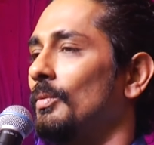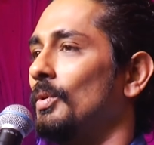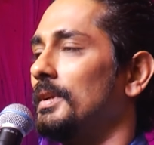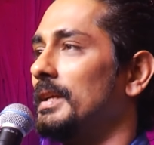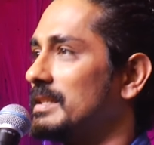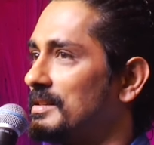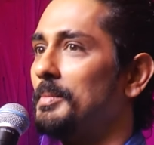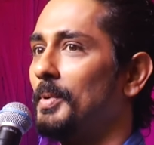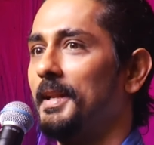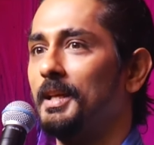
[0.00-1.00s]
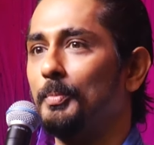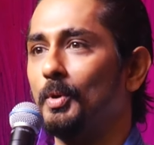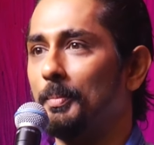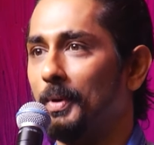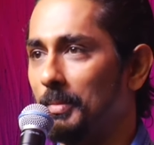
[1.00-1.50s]
ஒரு ஹிஸ்ட்ரி படைக்க
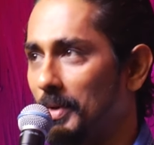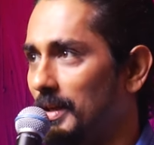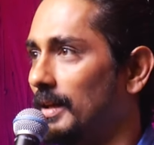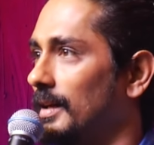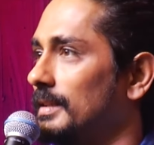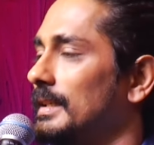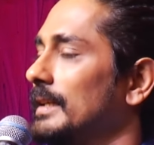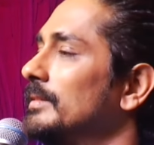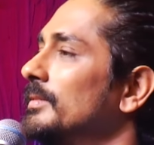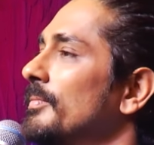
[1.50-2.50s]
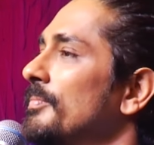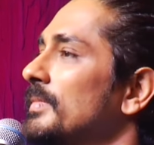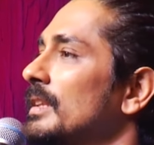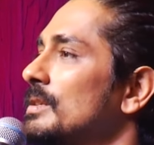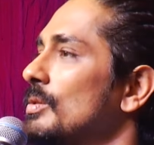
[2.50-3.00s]
போகிற படமாக நான் கருதுகிறேன்
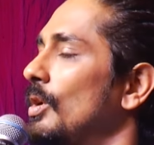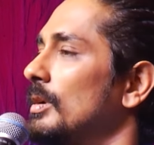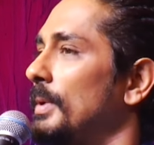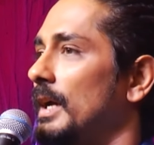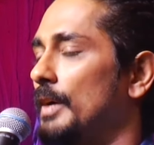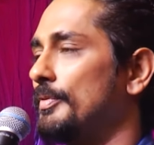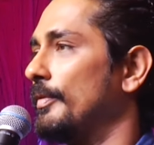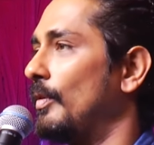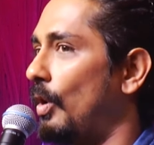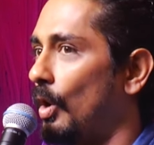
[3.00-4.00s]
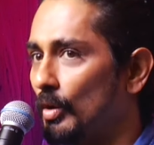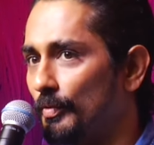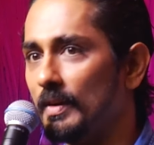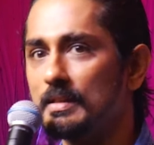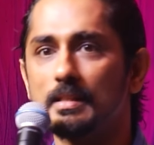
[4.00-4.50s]
ஸோ ஆன் பிஹாஃப் ஆஃப் ஆல்
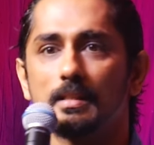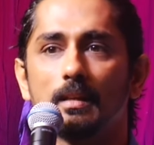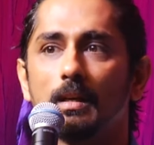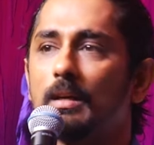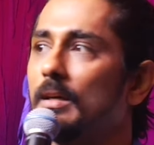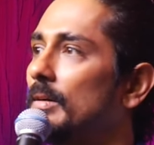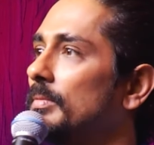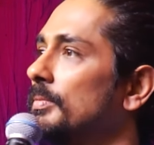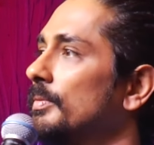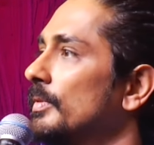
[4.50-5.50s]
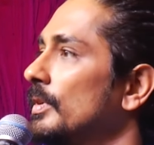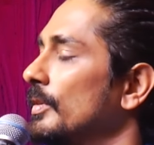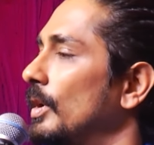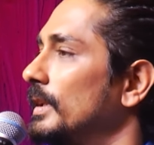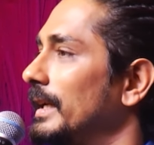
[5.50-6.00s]
ஆஃப் அஸ்
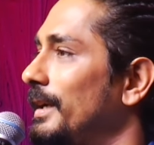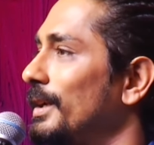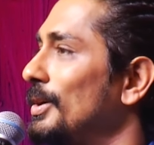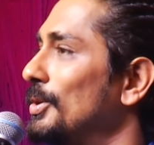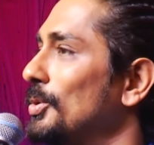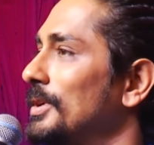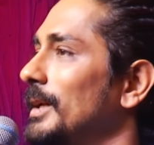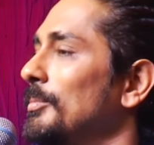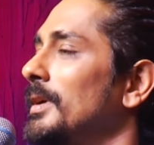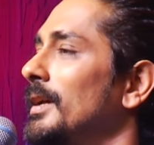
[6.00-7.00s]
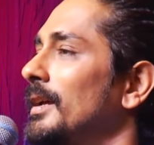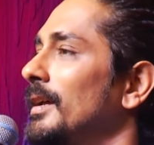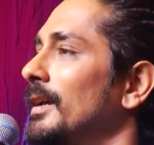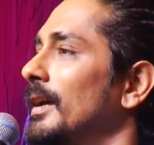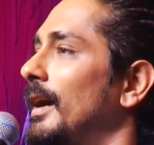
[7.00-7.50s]
ஆன் த இந்தியன் டூ டீம்
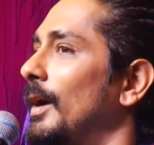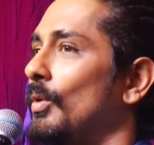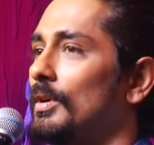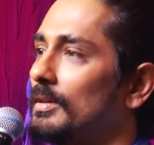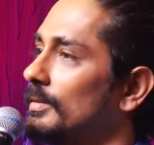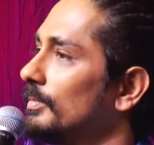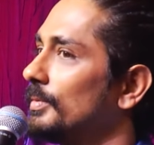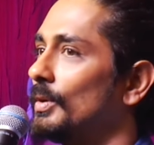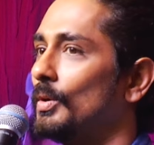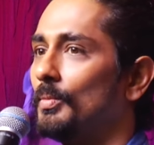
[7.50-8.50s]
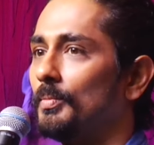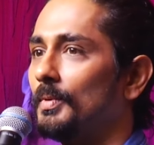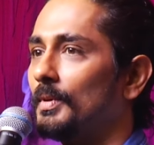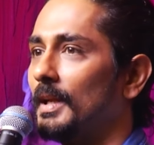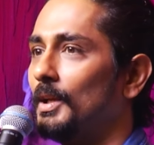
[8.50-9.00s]
ஐ வாண்ட் யூனோ
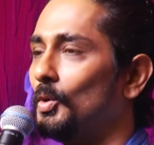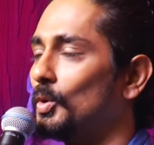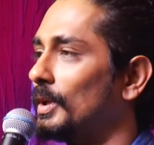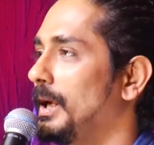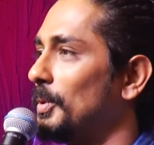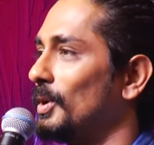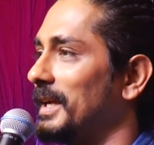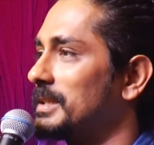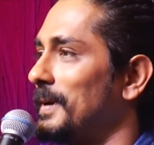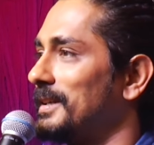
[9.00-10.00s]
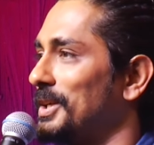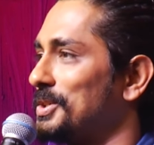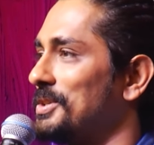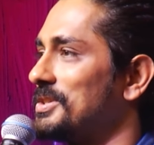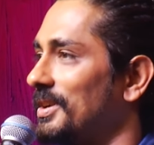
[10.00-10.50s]
டெல் யூ டு கீப் யுவர்
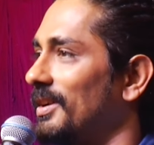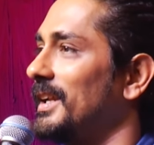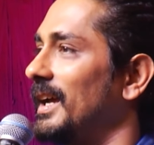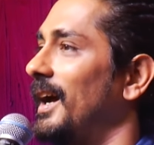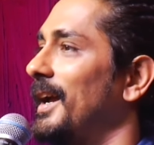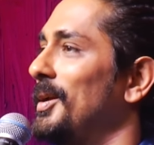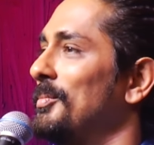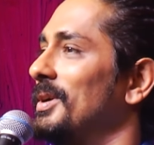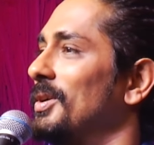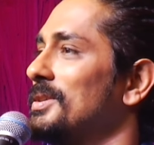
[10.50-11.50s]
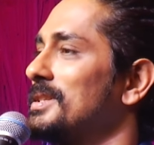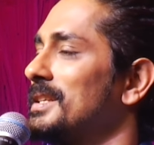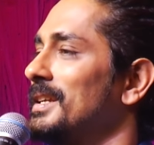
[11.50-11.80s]
எக்ஸ்பெக்டேஷன்ஸ் ரியலி ஹை பிகாஸ்